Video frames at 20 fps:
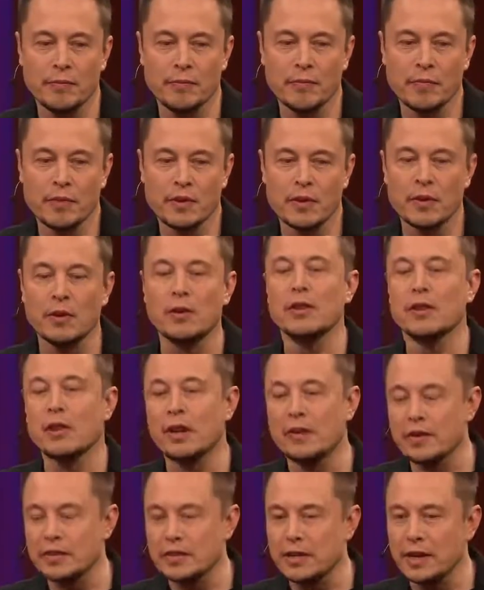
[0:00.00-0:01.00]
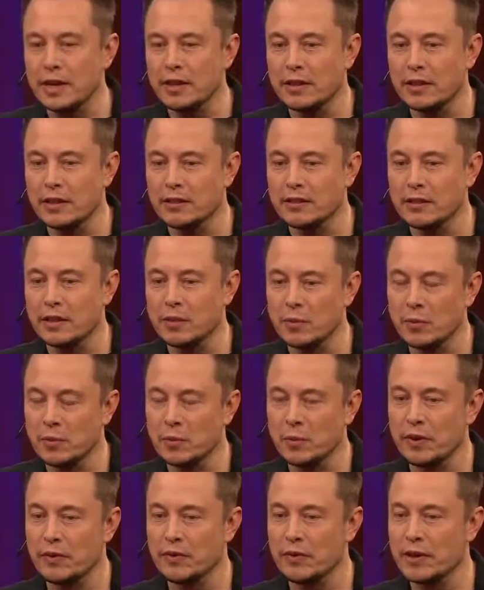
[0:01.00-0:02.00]
и заниматься будущими
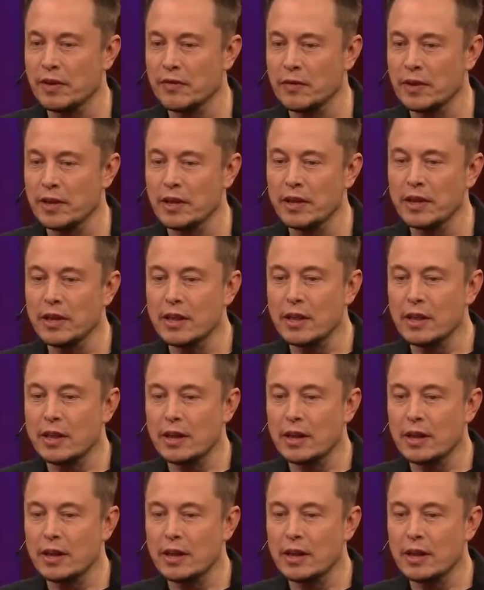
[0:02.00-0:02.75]
проектами.